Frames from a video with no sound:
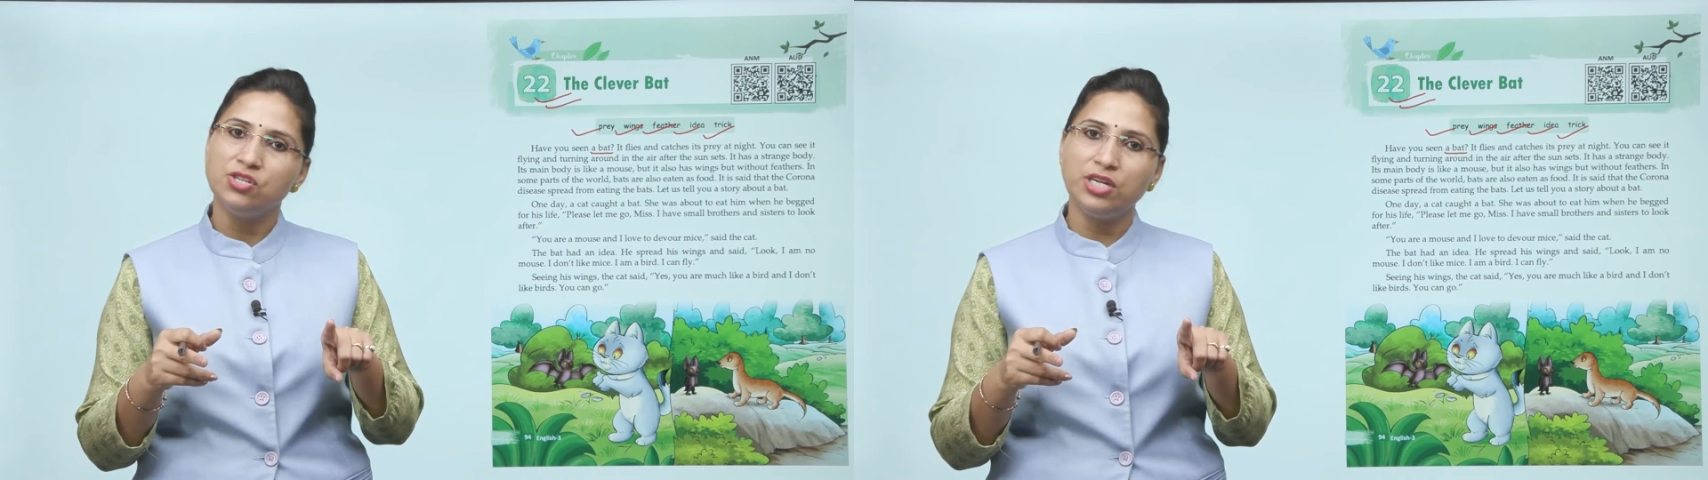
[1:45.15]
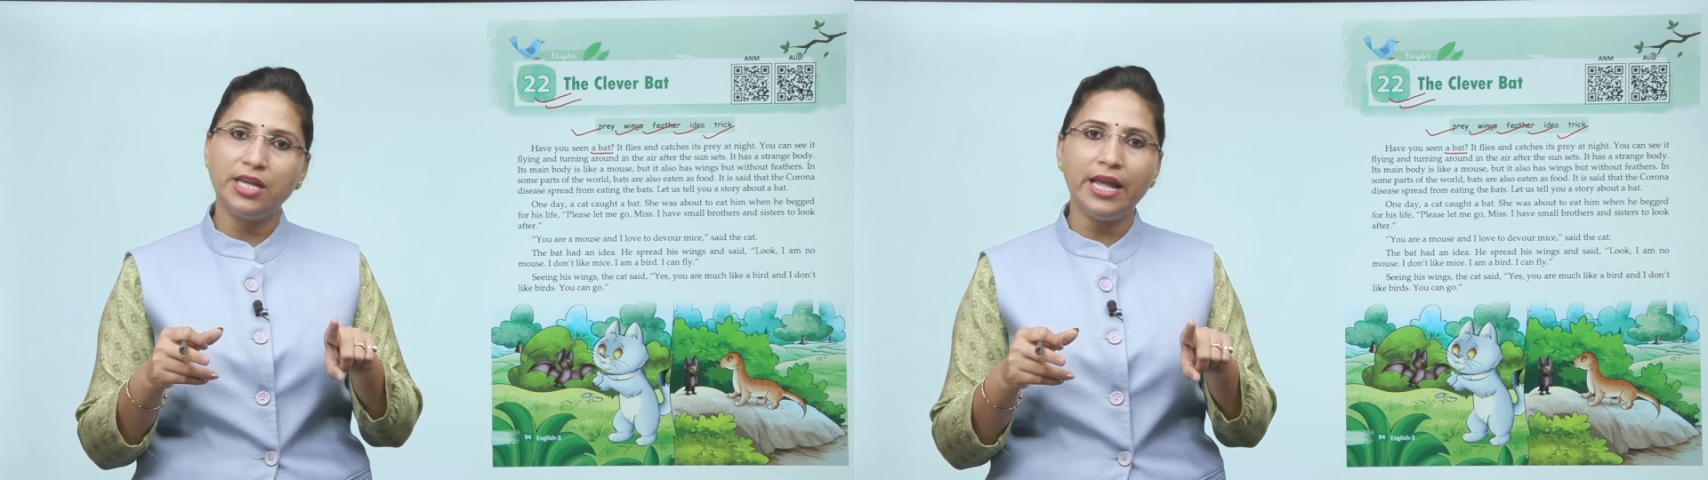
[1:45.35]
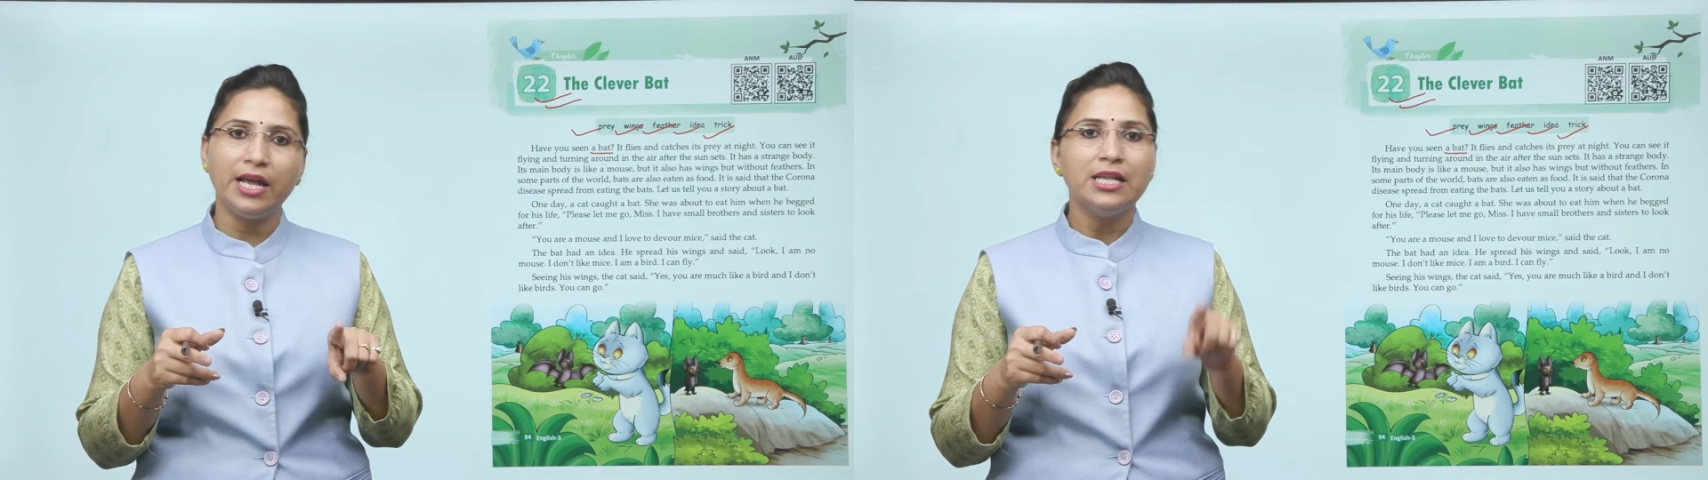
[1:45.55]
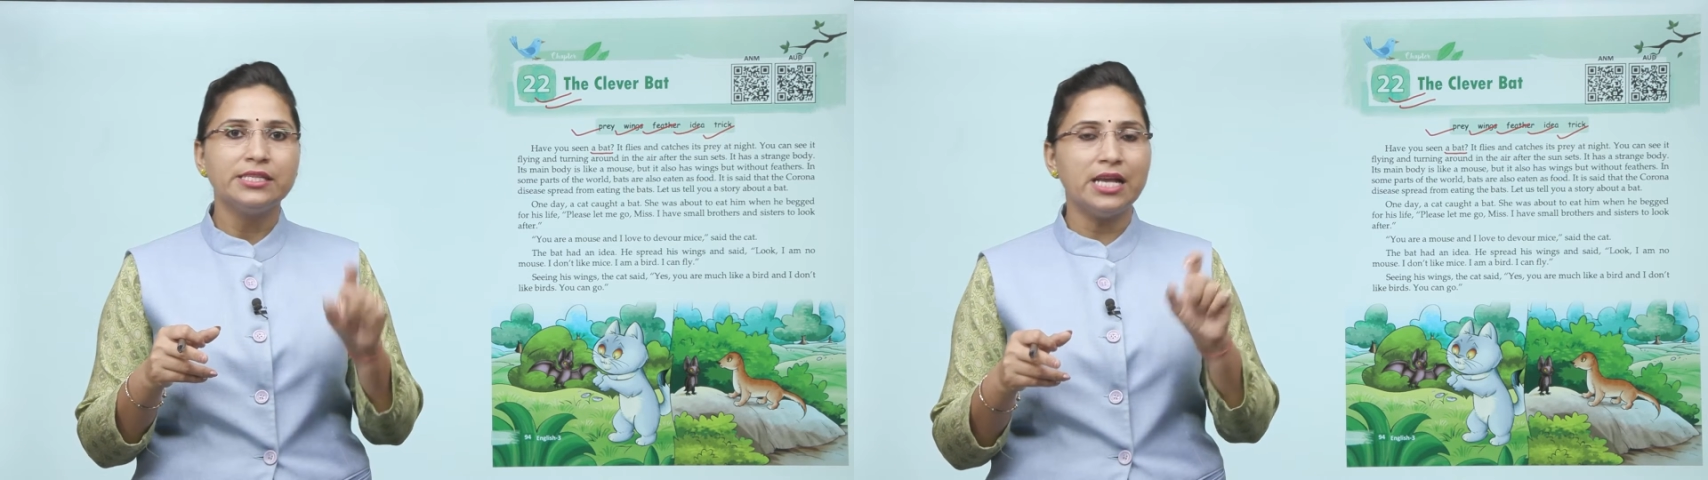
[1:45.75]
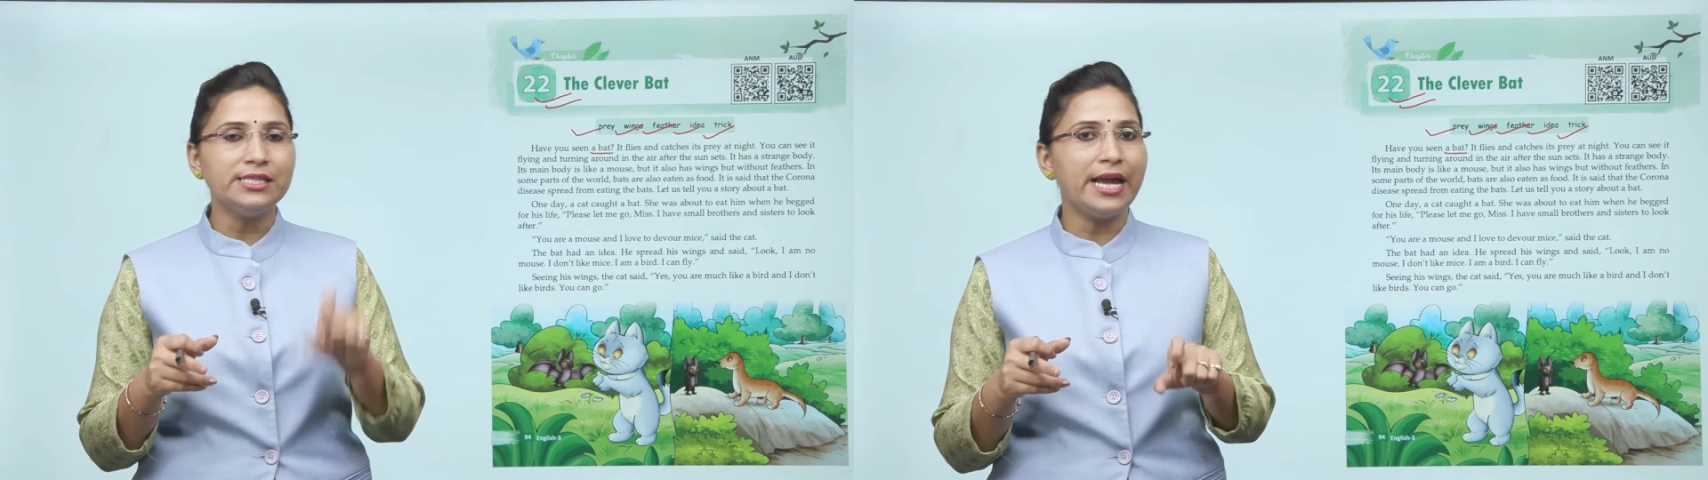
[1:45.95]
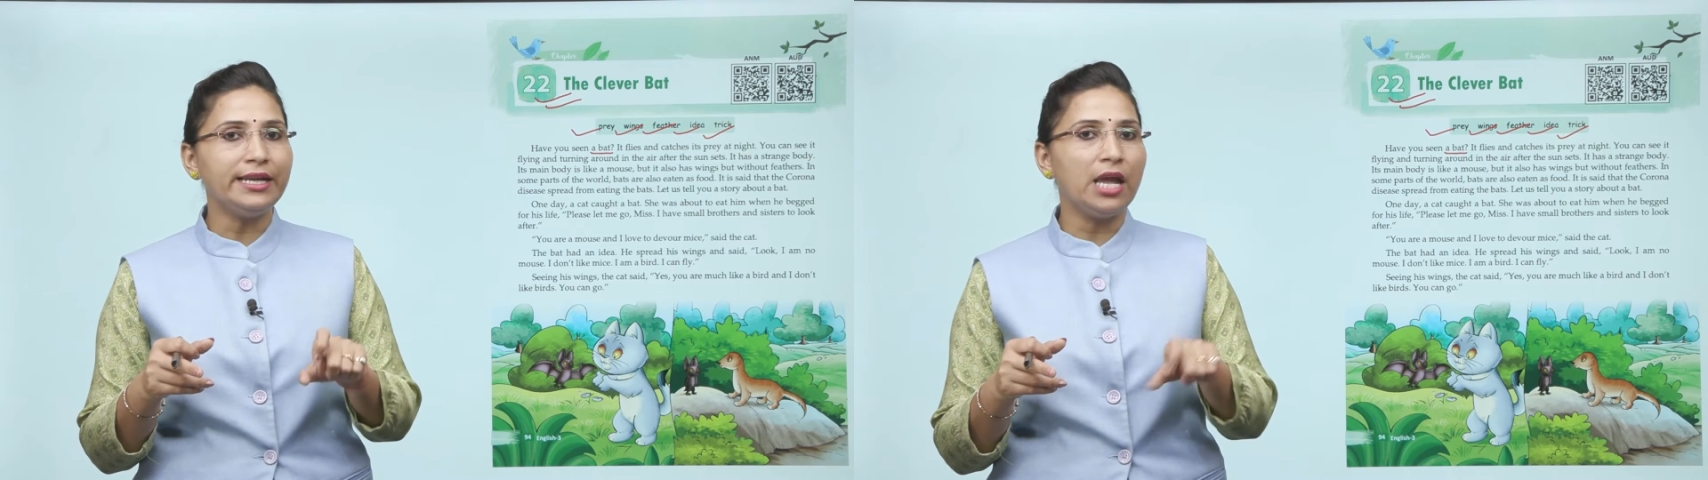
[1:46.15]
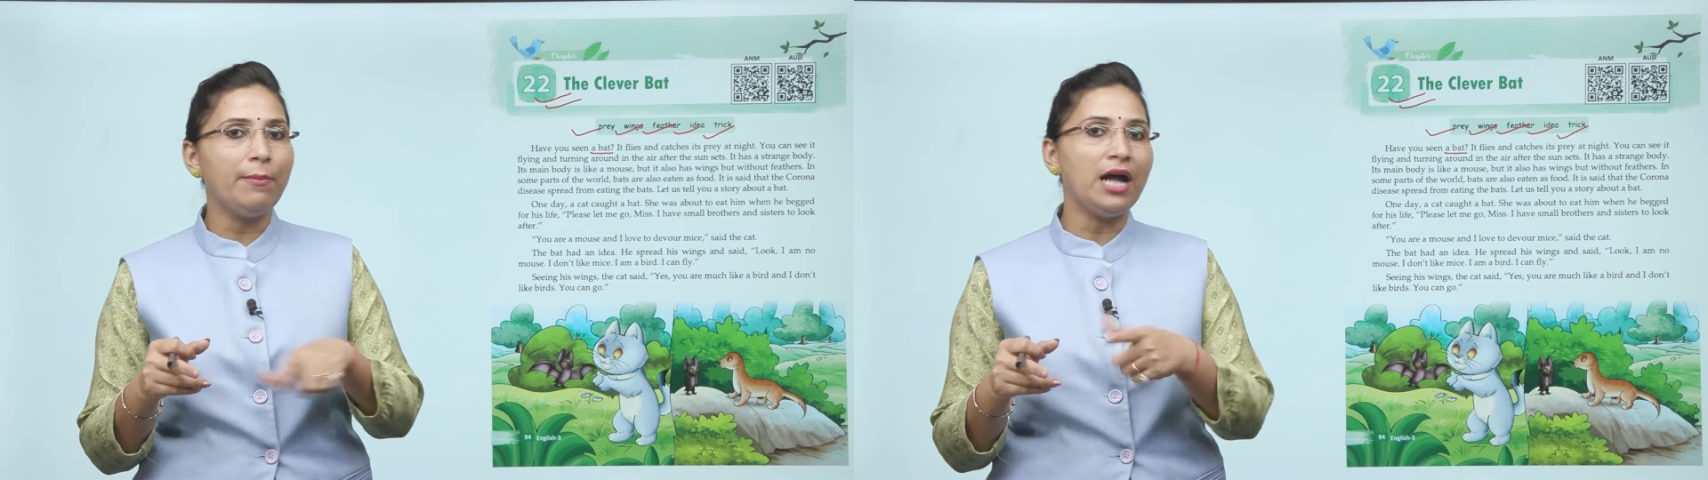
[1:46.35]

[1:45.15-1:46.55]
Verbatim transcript: ठीक है सनसेट के